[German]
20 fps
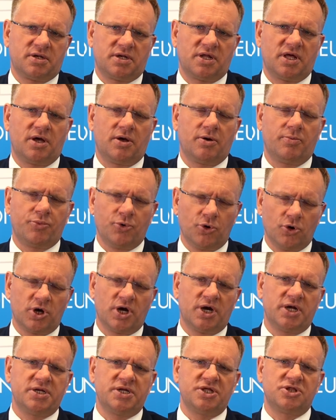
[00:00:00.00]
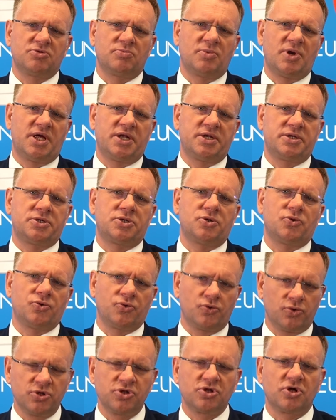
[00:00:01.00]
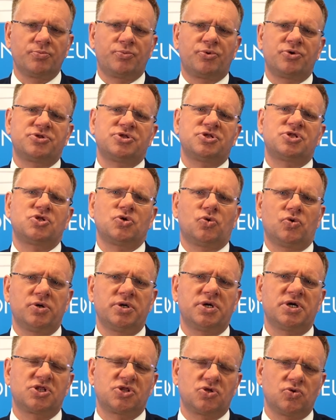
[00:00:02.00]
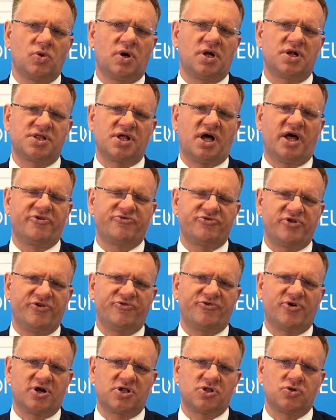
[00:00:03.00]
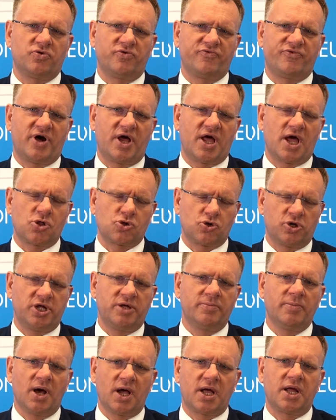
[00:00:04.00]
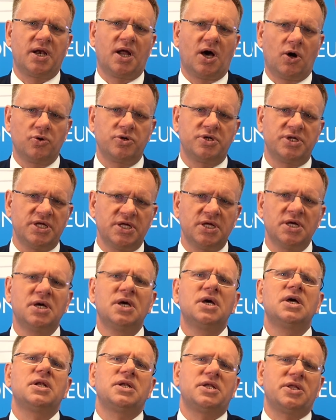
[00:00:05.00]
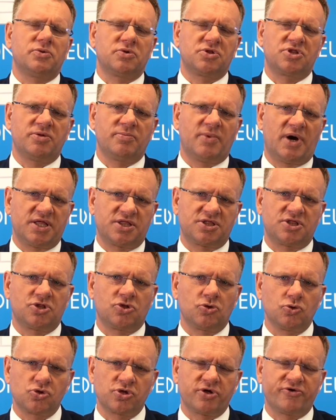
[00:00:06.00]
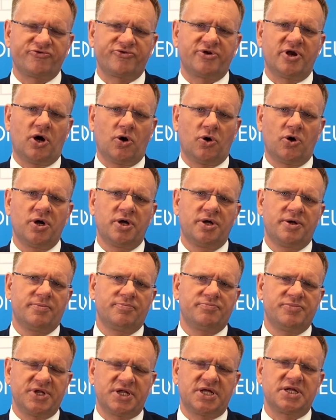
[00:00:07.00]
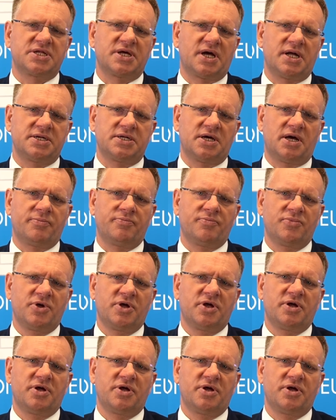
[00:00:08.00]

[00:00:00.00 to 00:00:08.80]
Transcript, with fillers: der Bürger in diesem Land und unsere Position dazu als AfD-Fraktion war ja schon immer genau die, die uns die meisten Zuschriften auch mitgeteilt haben.